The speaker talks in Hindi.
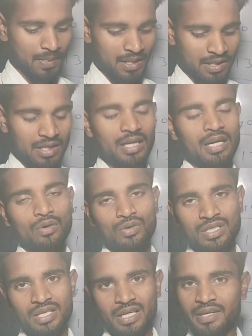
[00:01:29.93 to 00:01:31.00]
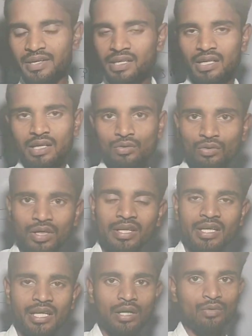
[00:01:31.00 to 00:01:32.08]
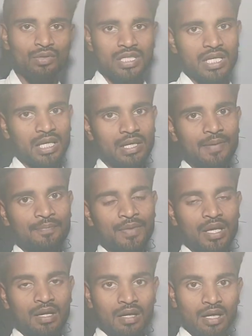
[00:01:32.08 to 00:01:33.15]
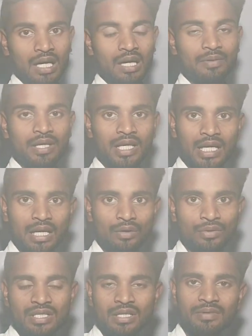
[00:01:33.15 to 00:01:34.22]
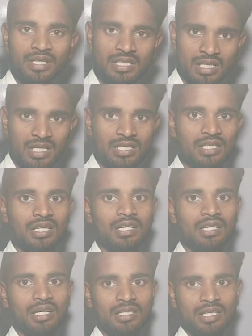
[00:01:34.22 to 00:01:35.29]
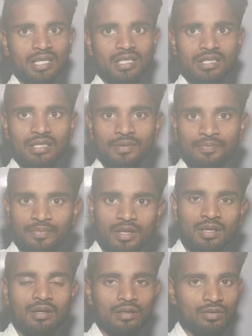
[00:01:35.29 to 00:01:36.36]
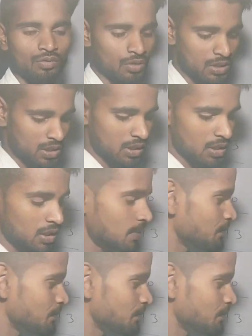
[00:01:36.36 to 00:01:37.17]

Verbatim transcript: ग्यारह क्वेश्चन आए ठीक है टोटल ग्यारह क्वेश्चन आए हैं अब ये ग्यारह क्वेश्चन भी किस तरह से हैं कैसे कैसे हैं तो इसके लिए